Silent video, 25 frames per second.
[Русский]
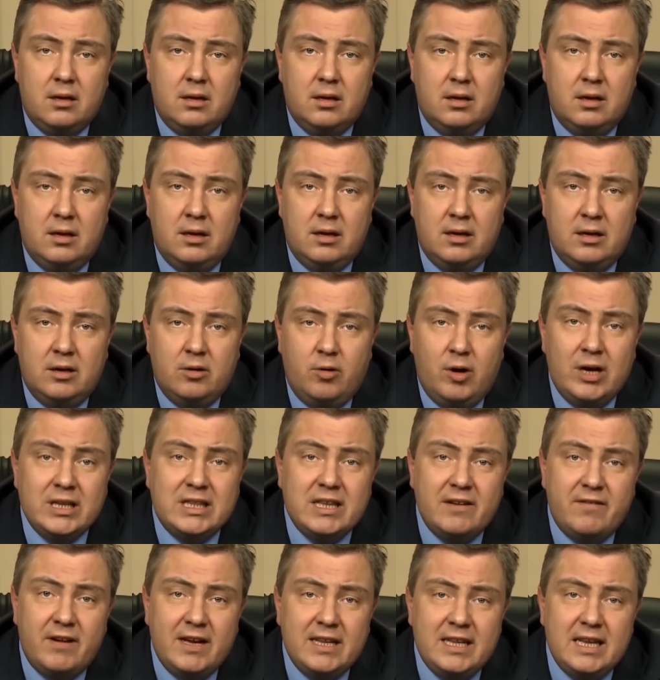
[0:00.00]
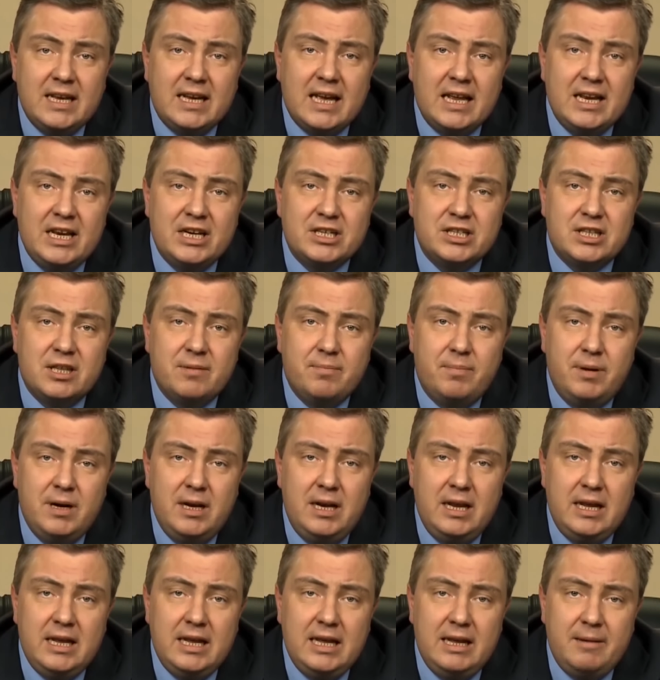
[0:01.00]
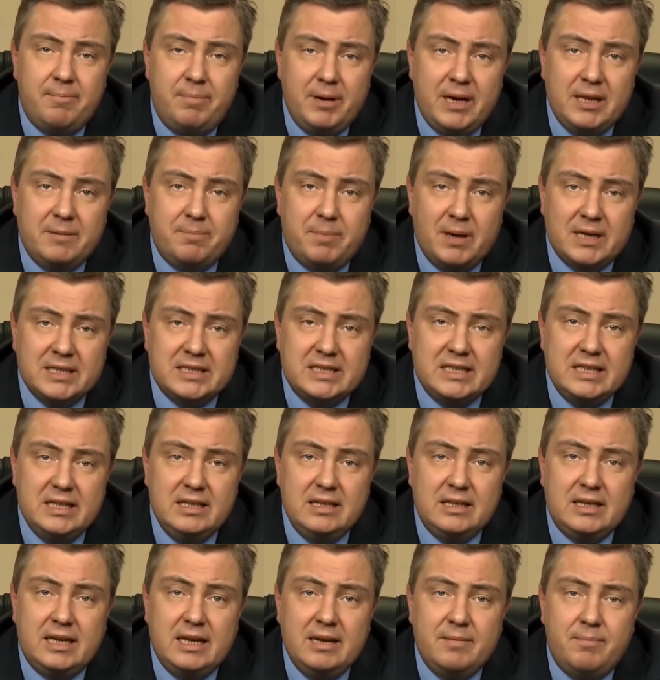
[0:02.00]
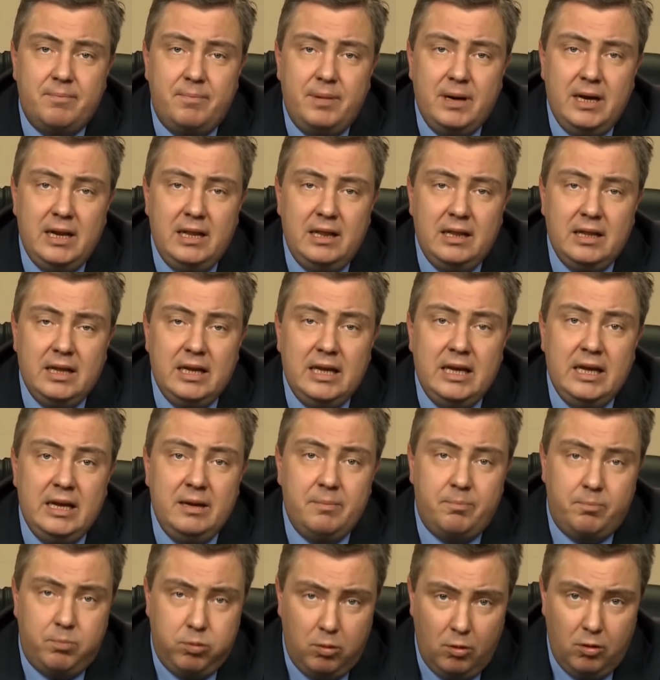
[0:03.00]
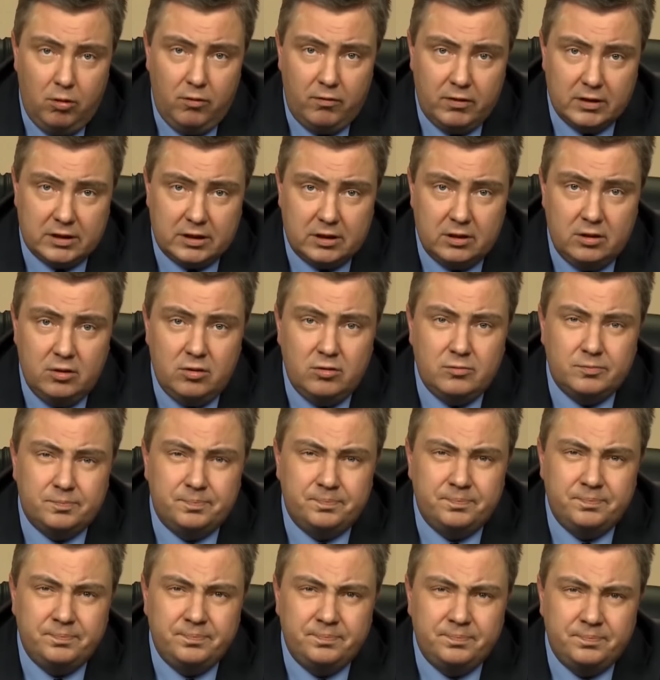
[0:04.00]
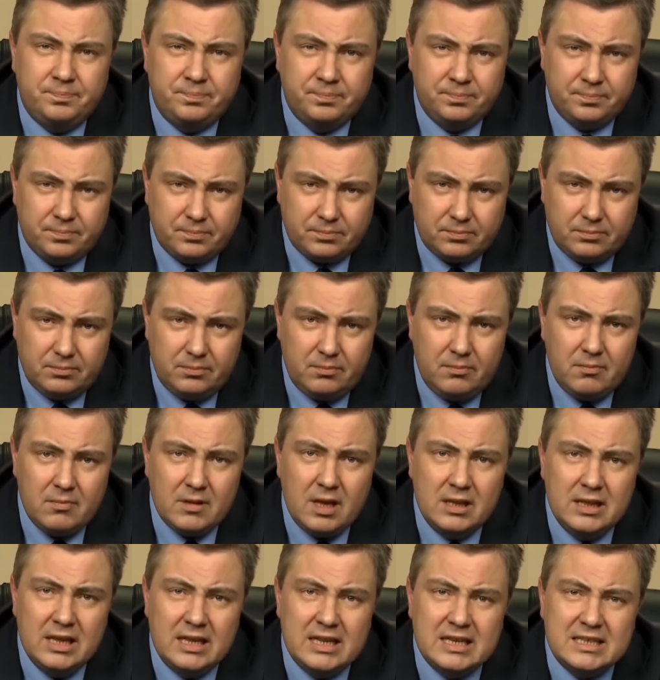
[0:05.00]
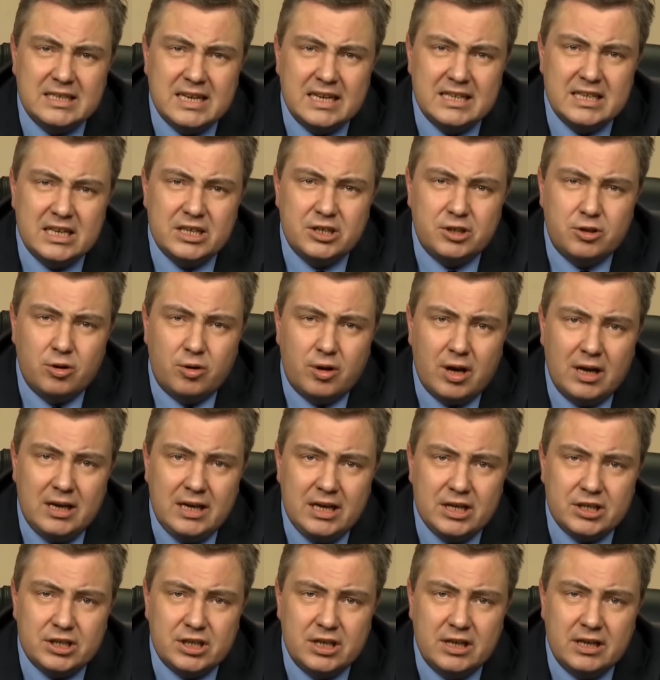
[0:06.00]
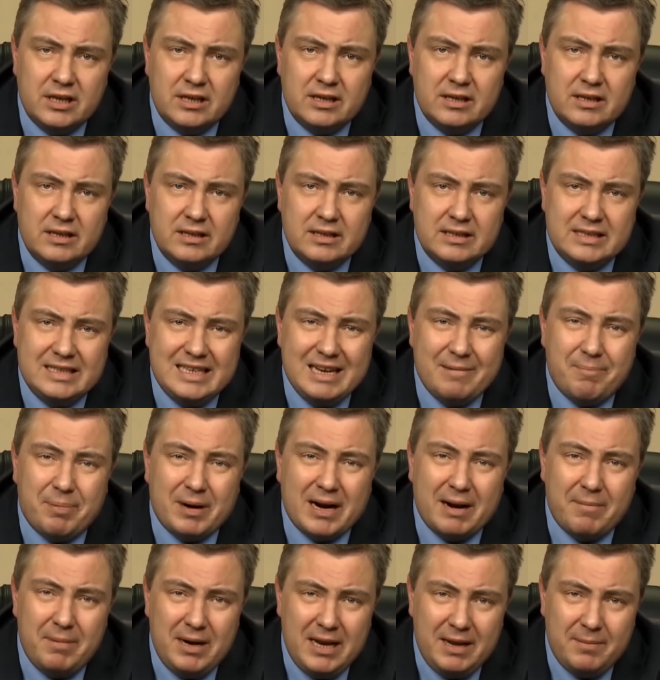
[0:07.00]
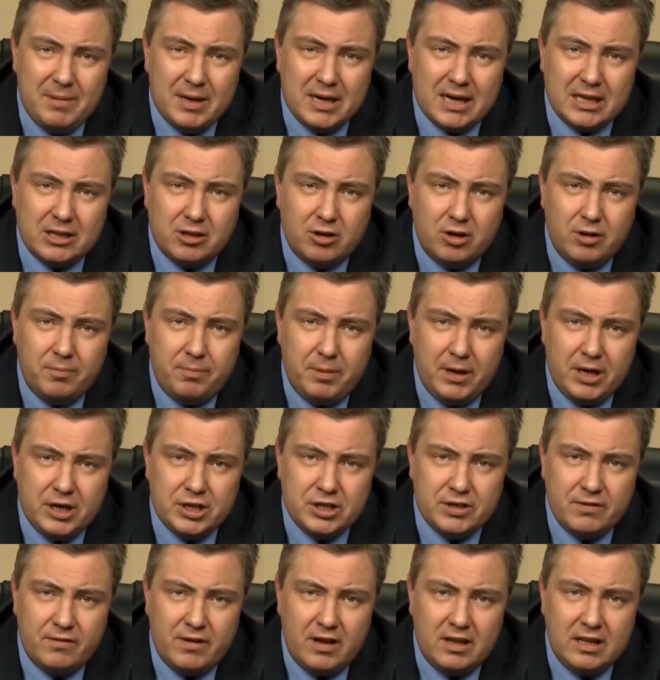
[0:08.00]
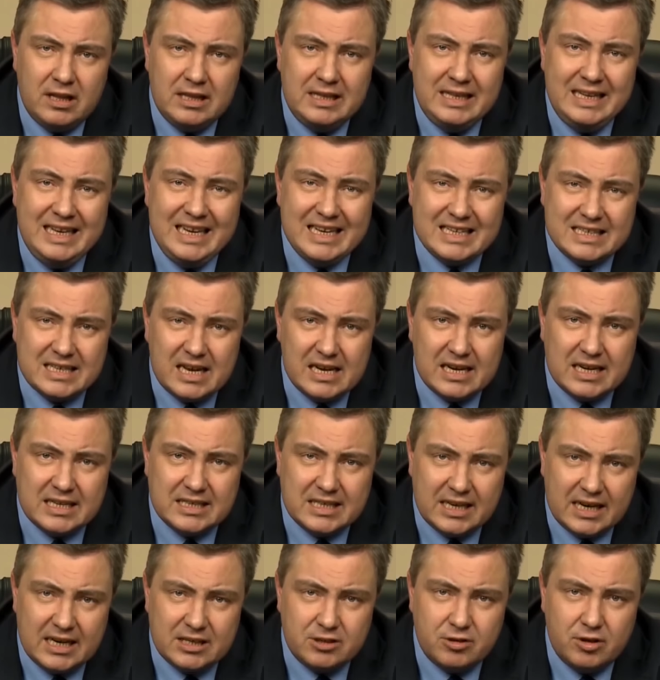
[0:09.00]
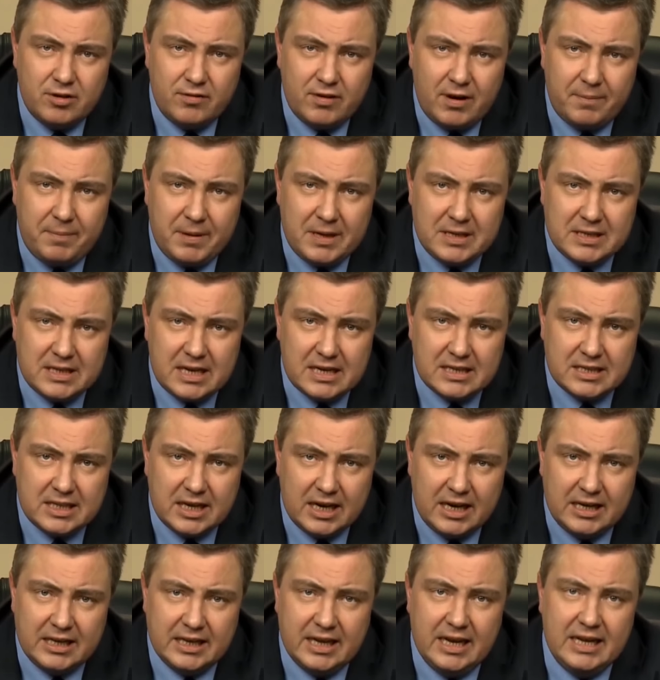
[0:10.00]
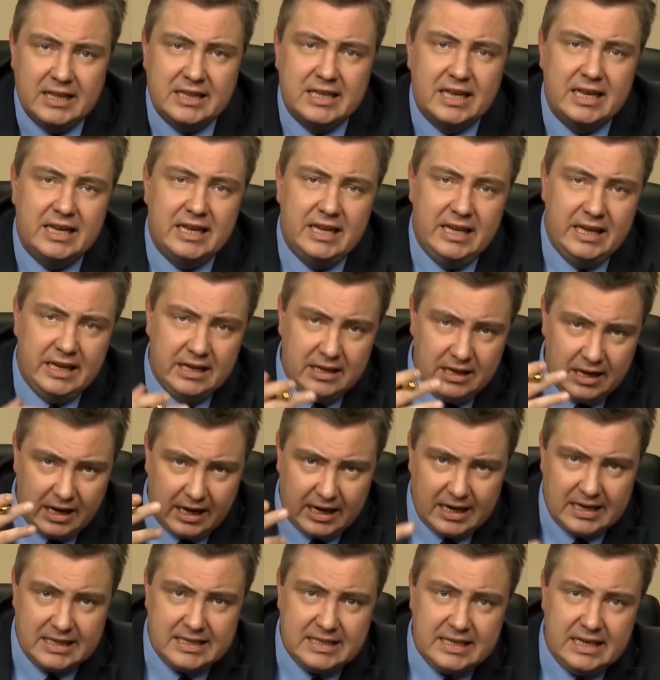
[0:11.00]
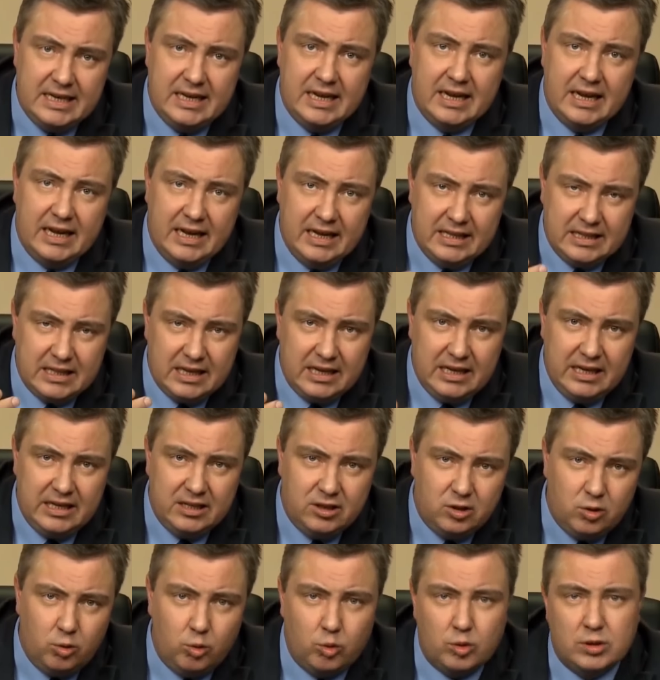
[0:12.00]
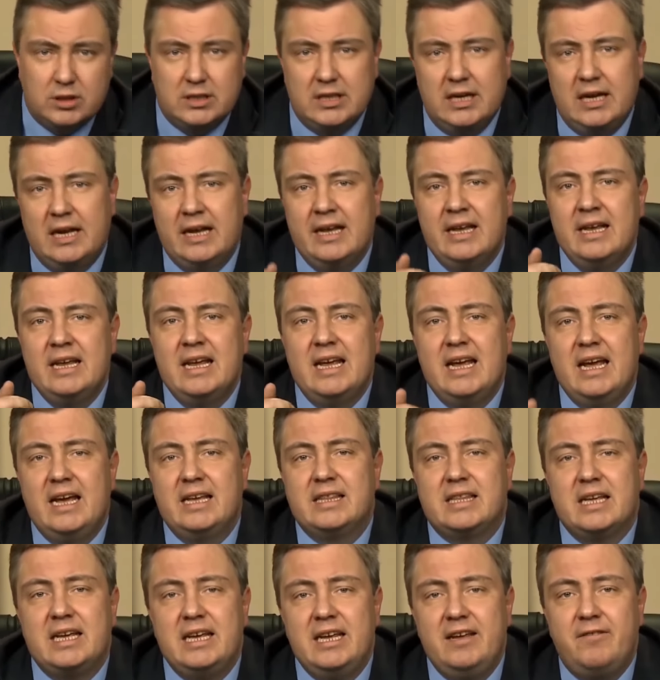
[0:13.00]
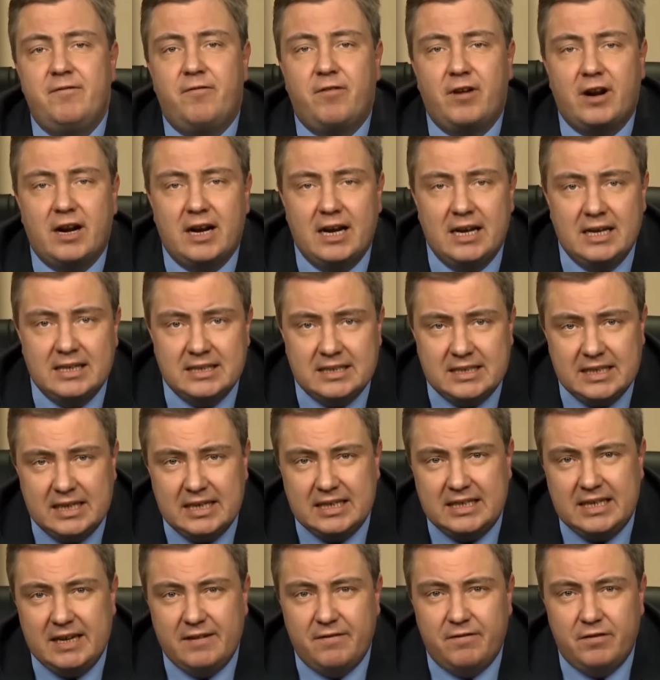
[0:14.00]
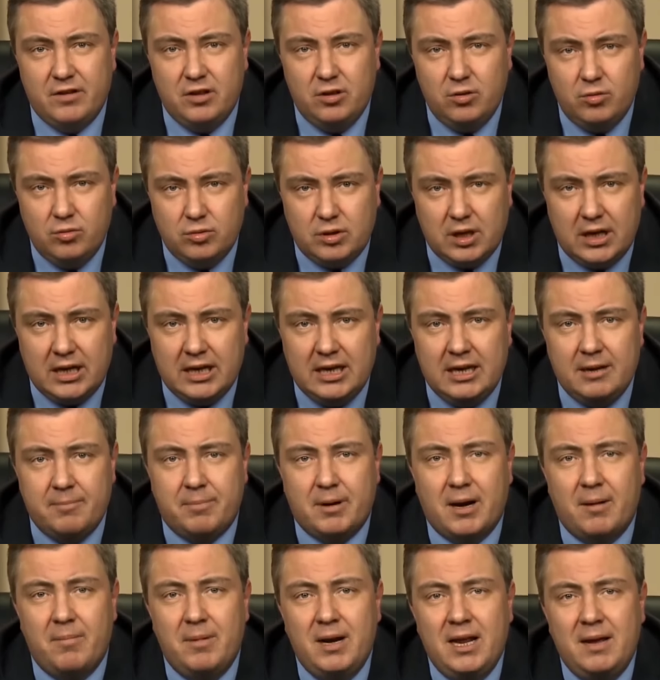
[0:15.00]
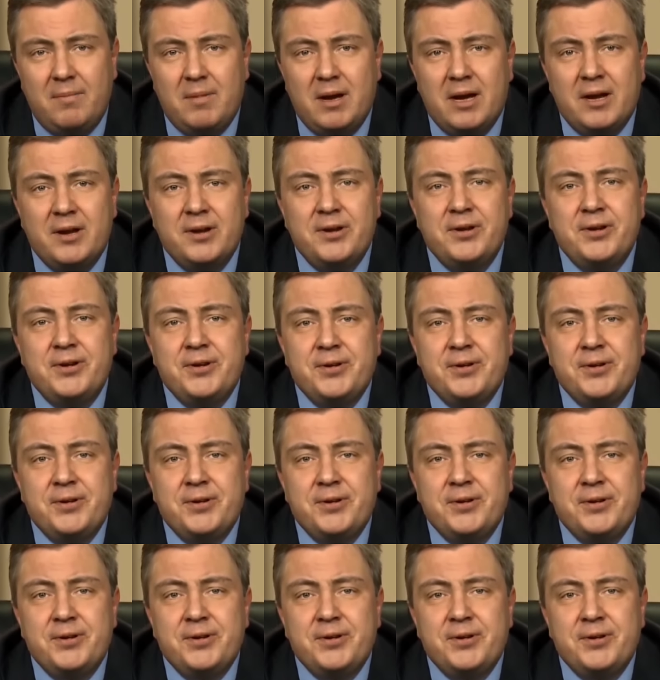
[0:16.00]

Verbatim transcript: Э, у этой войны, конечно, были и предпосылки, был и повод. Ну, надо сказать, что, конечно, э, те проблемы, которые переживала несколько сразу европейских стран, это и Россия, это и Турция, это и Франция, те внутренние проблемы,